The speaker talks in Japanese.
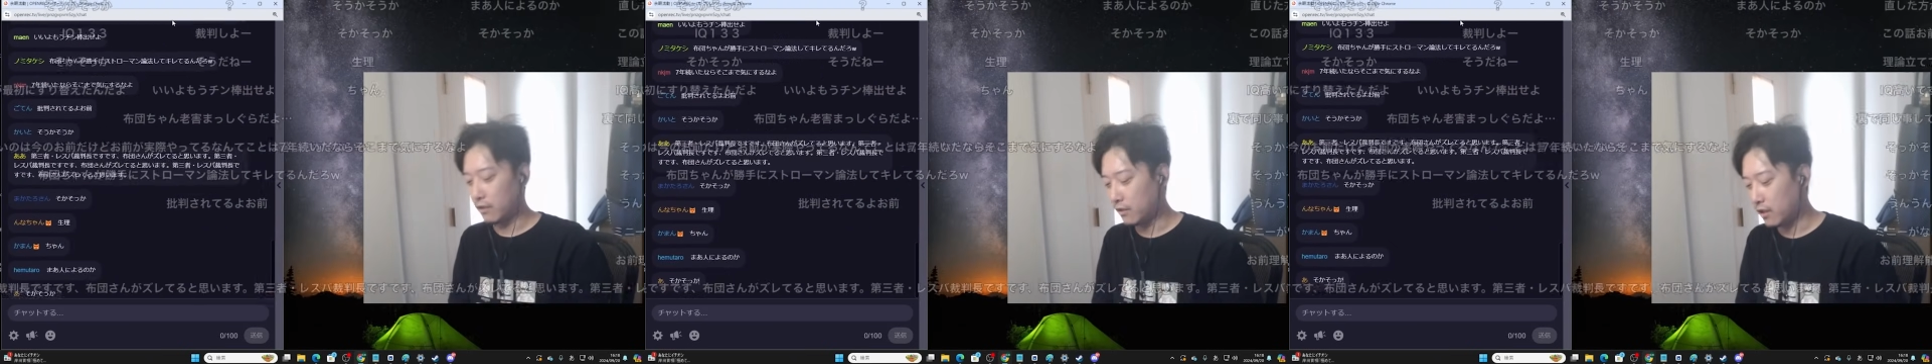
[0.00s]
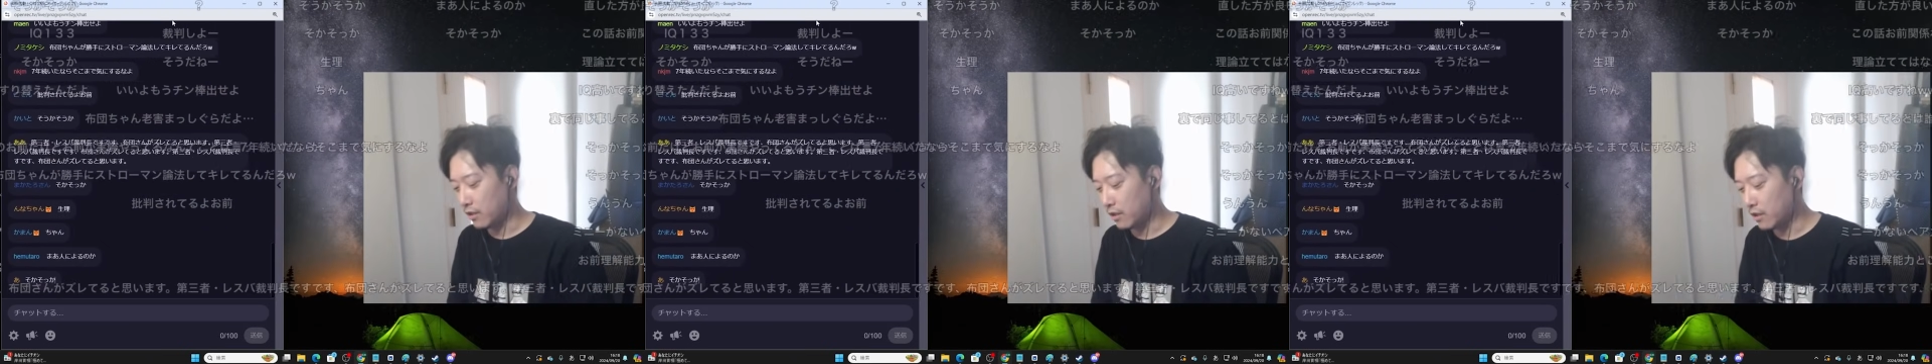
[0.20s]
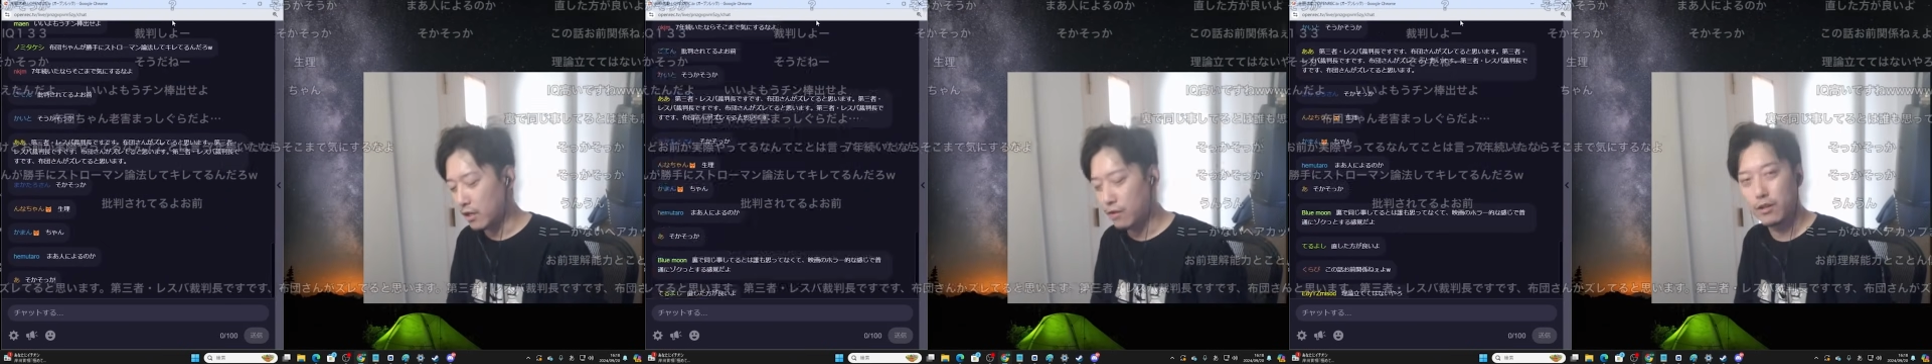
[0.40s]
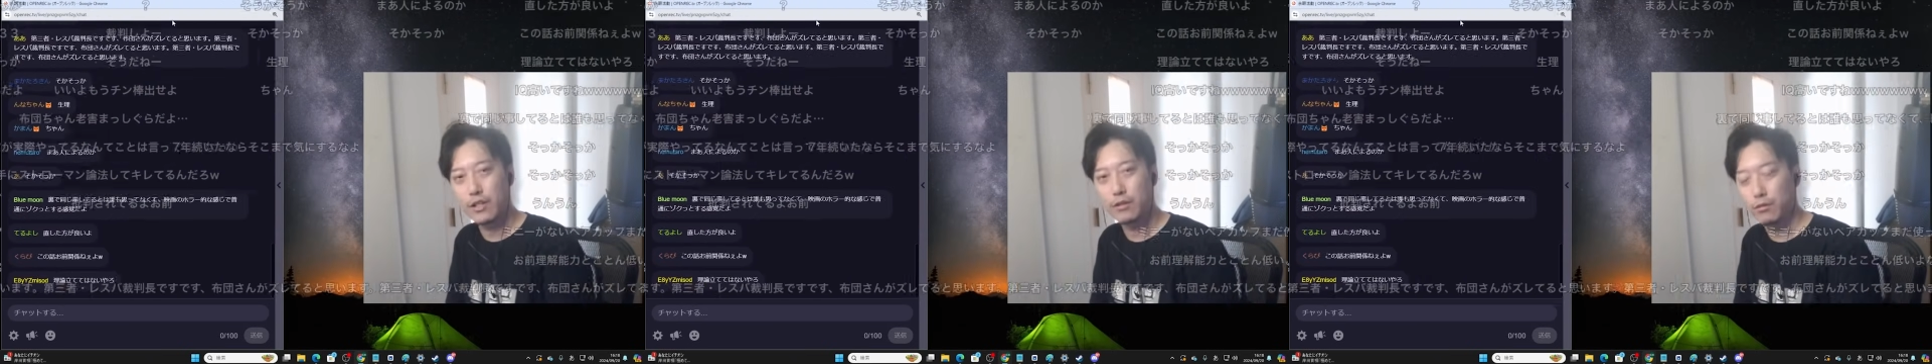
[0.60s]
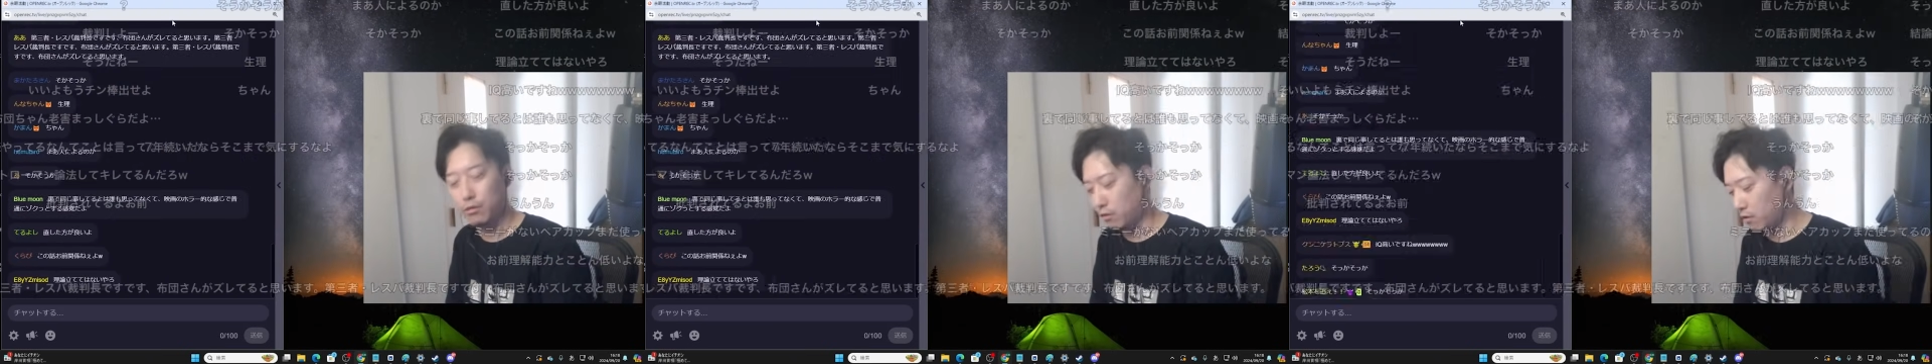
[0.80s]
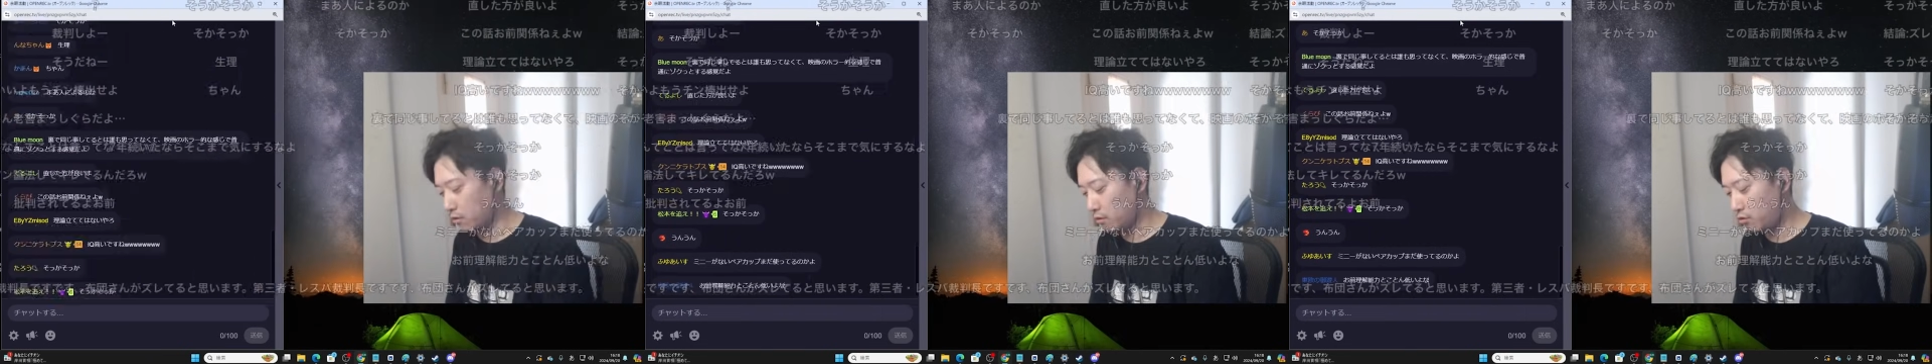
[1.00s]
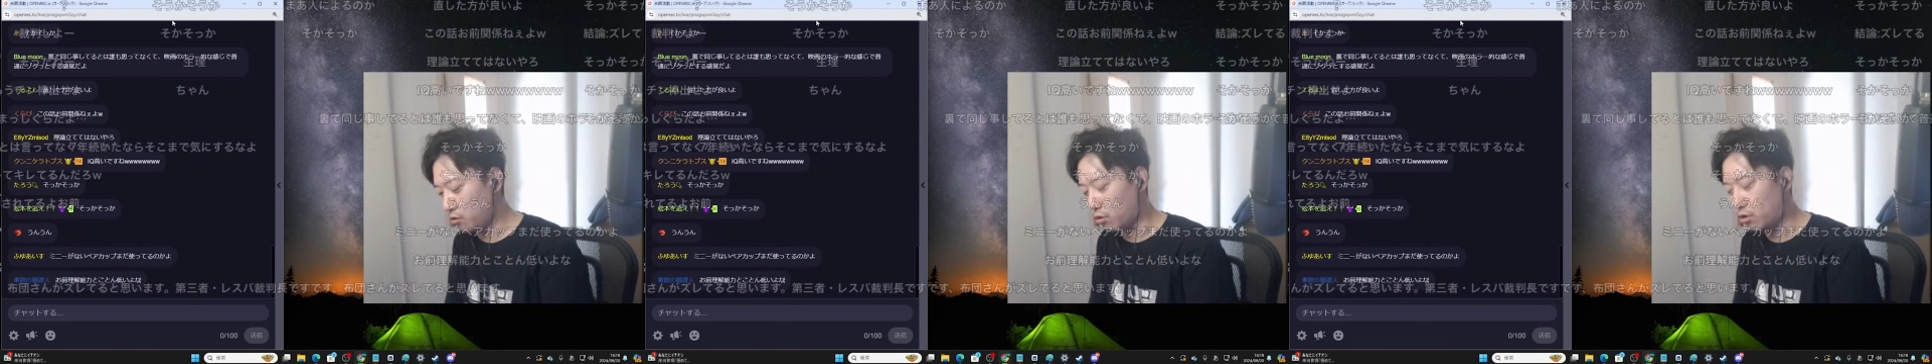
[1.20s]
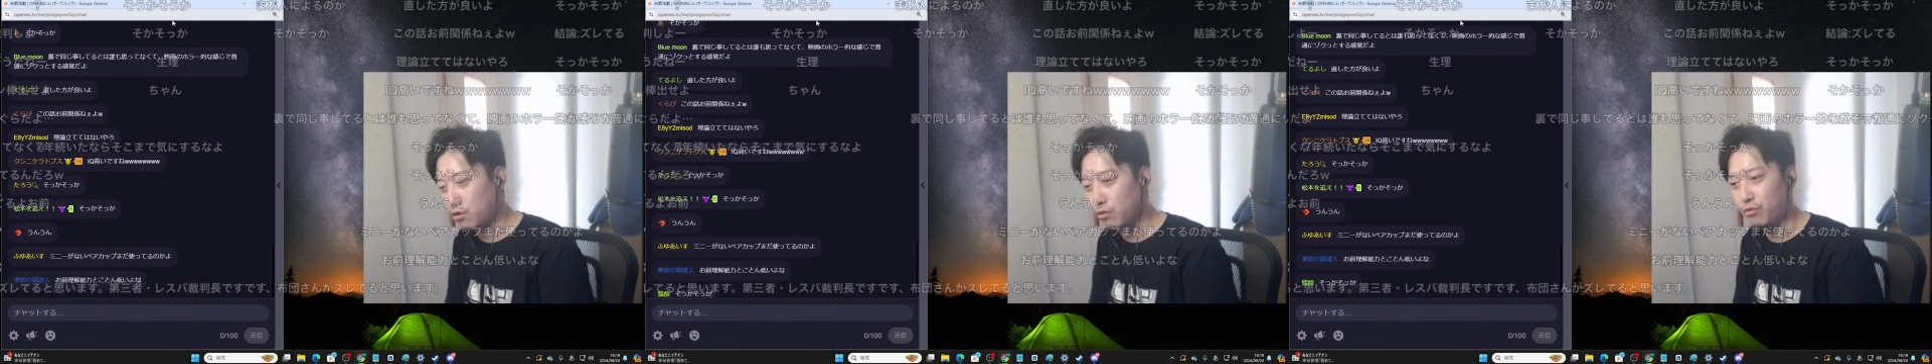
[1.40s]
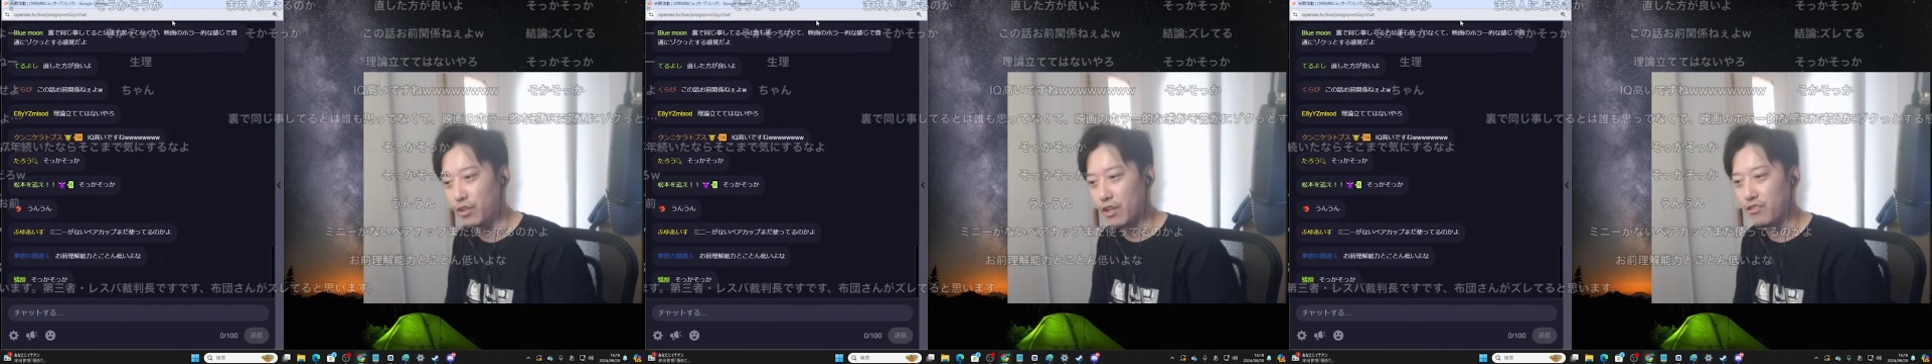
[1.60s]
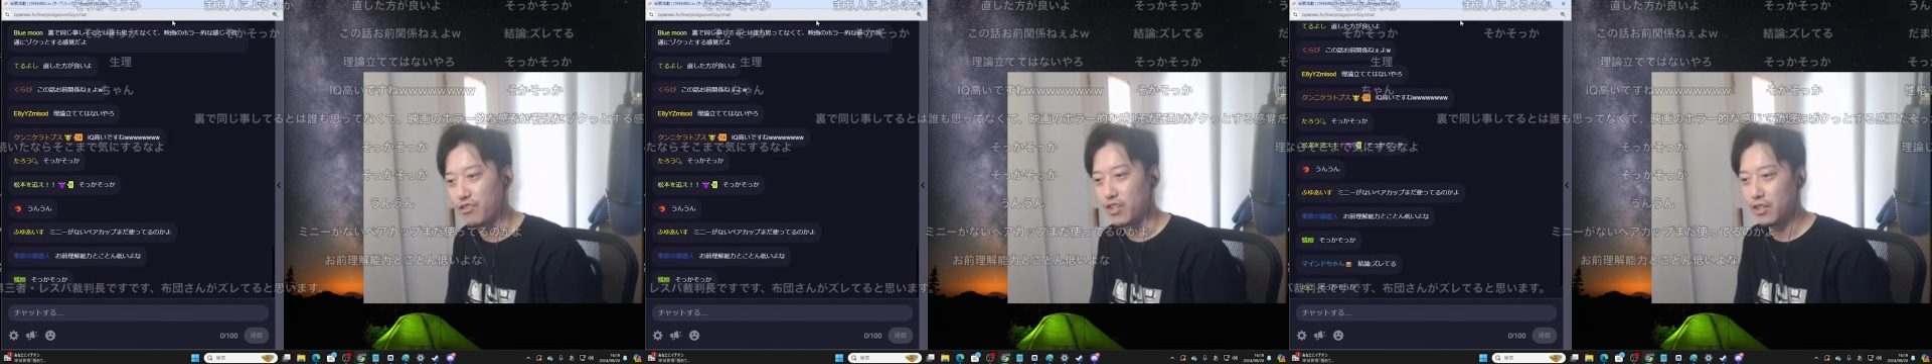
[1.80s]
方側だとちょっとキュッて
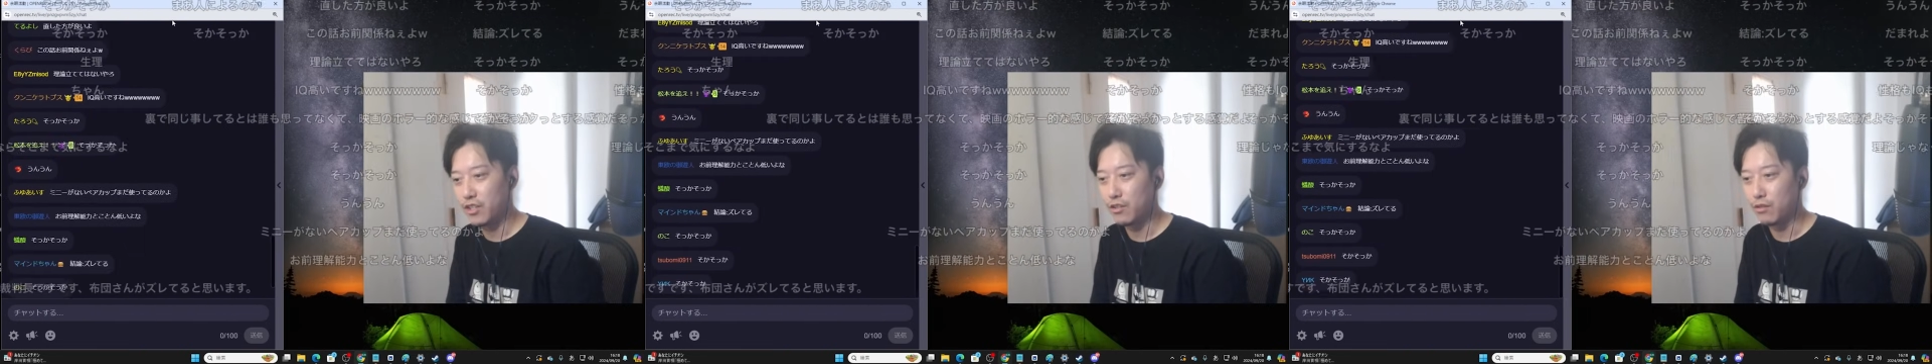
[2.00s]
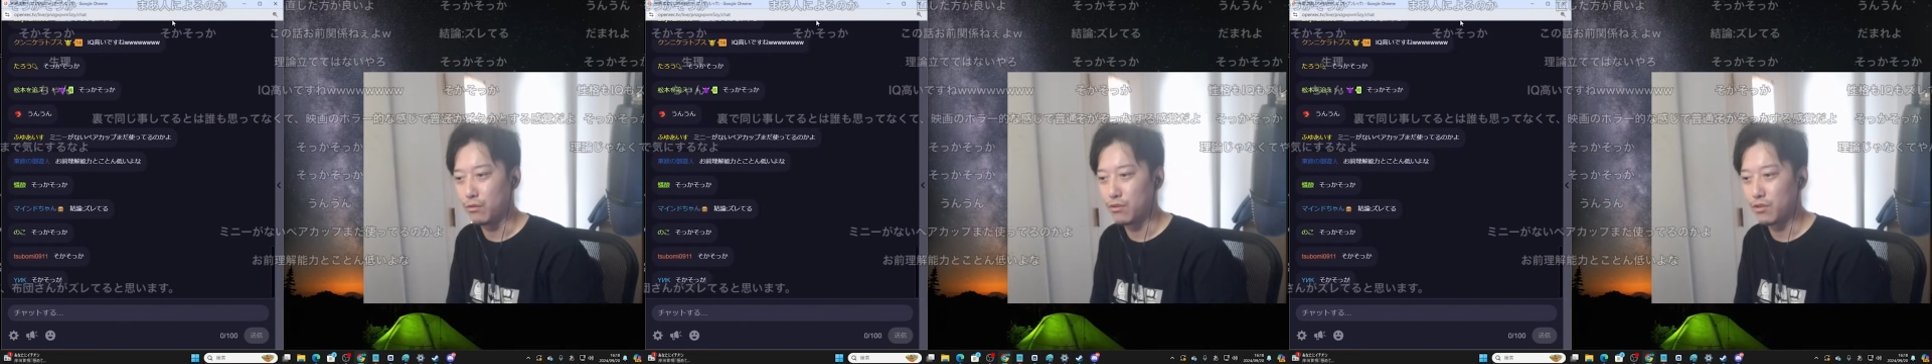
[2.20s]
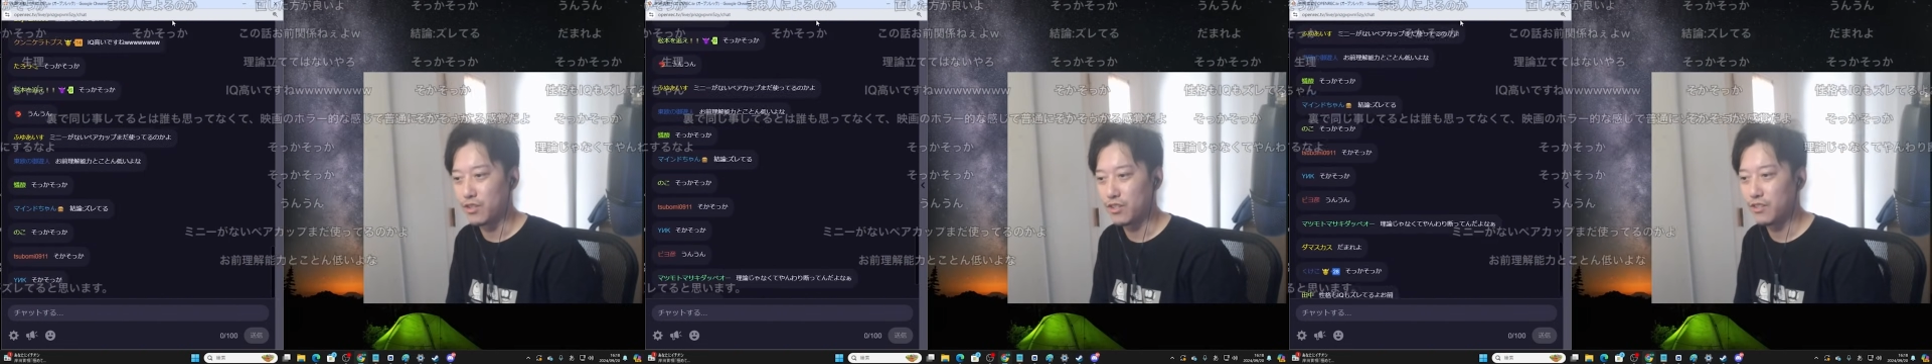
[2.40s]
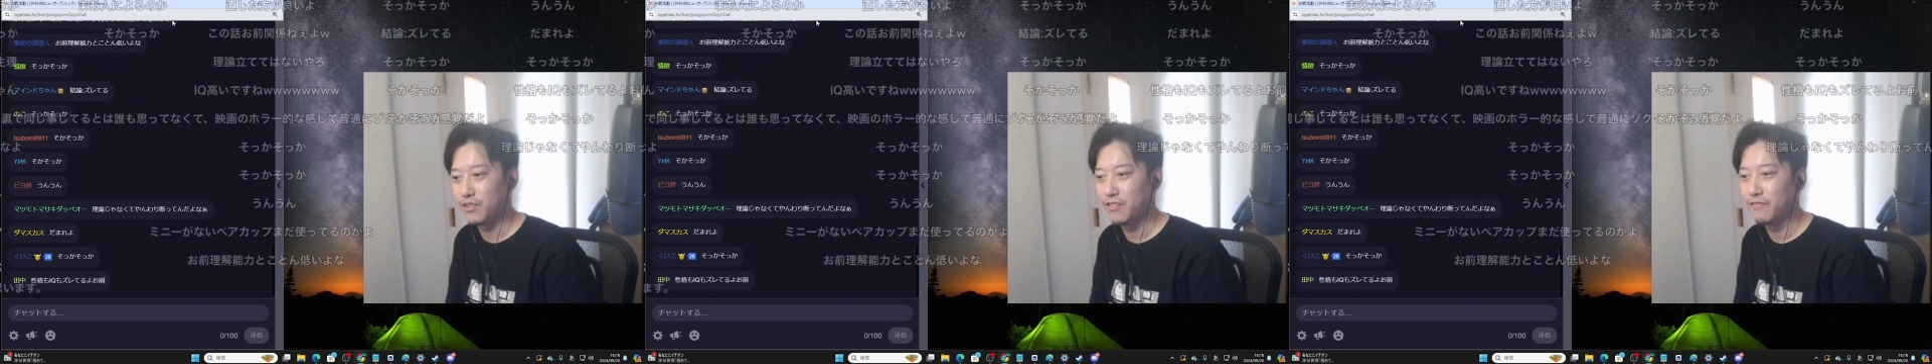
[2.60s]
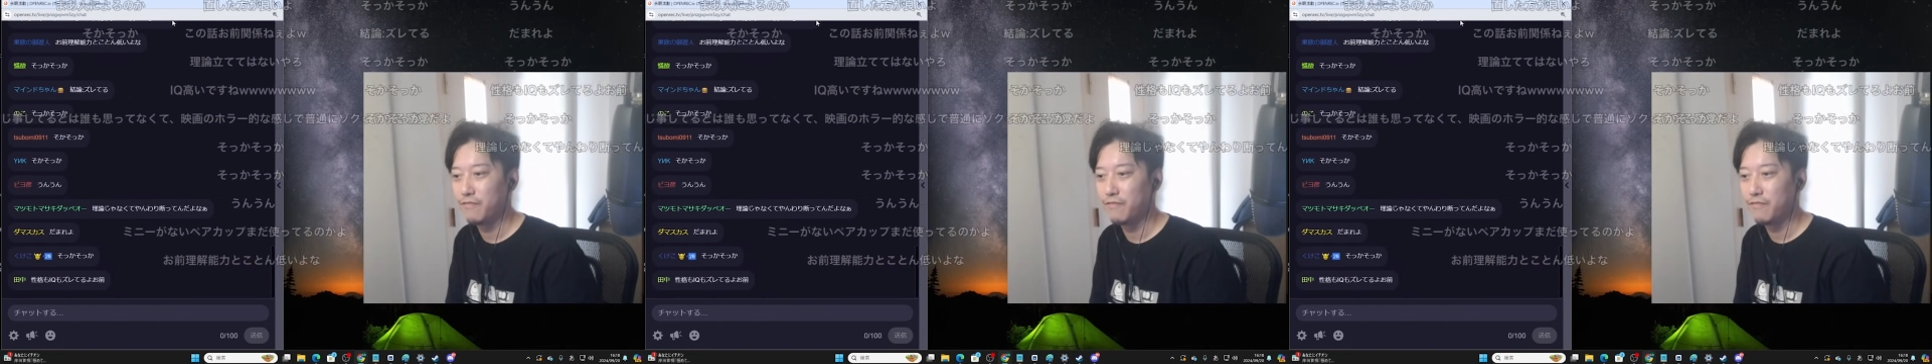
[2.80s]
なるんじゃないきっとおそらく。